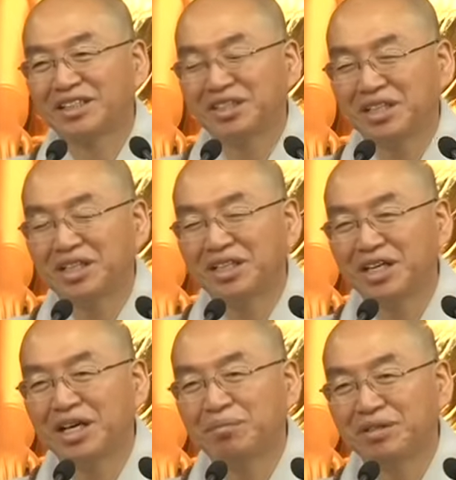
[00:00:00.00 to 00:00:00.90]
이렇게
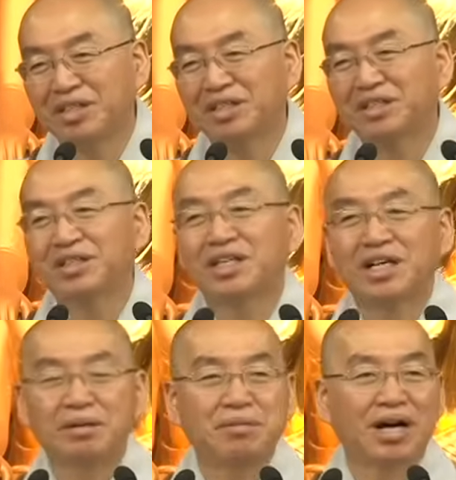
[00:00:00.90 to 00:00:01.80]
이해하면 돼요.
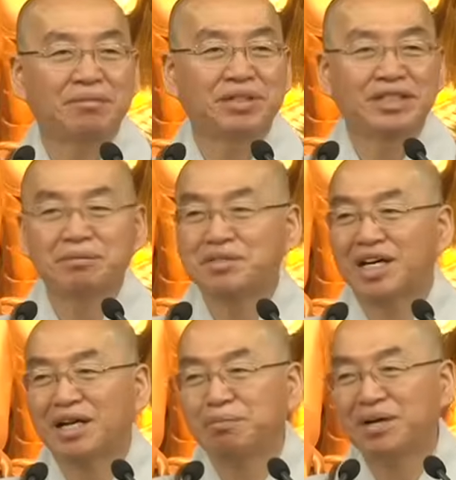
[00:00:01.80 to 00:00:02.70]
그러니까 이 마음은
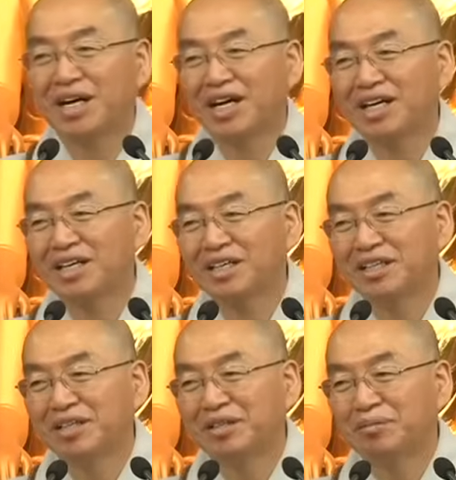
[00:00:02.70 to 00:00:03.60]
집착할 바가
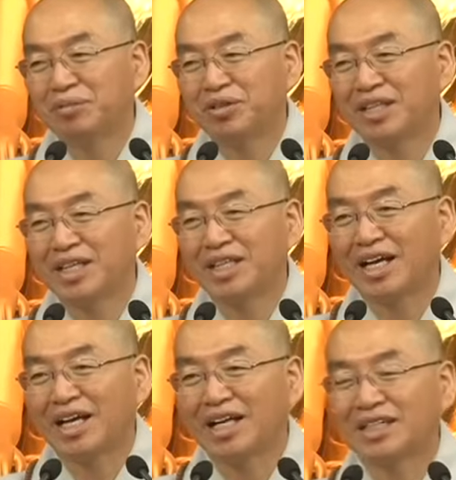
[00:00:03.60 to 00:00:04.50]
못
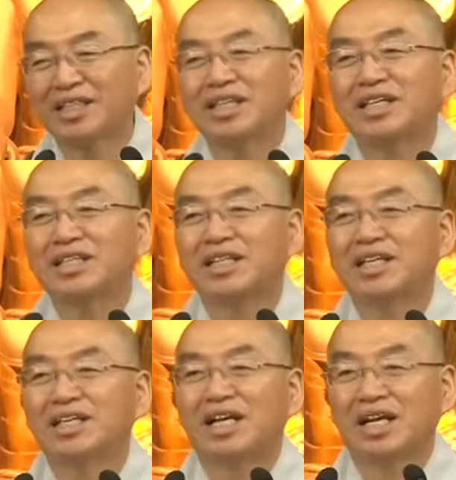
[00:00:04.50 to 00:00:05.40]
된다. 그때그때 그때
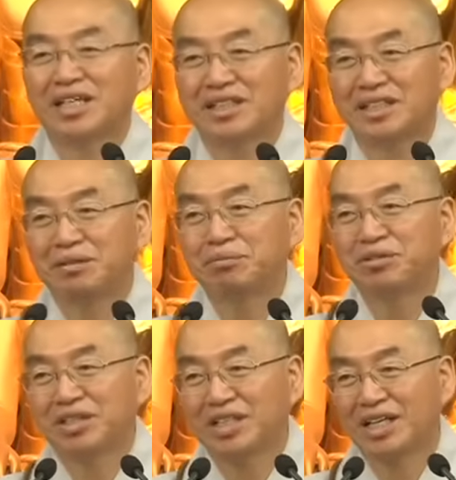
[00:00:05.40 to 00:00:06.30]
일어나는 거일
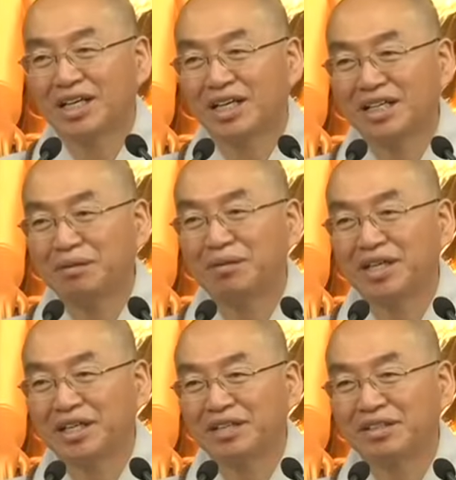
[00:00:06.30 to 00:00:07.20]
뿐이다. 이
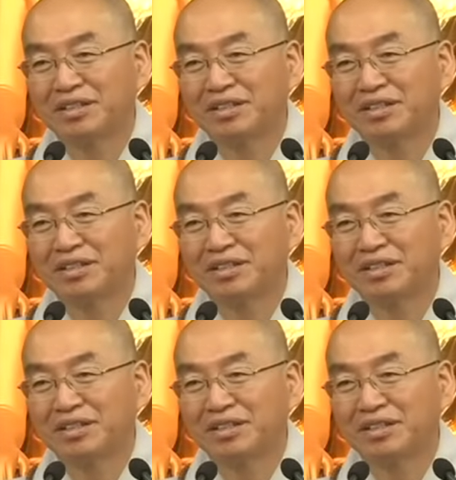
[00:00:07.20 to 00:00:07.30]
말이에요.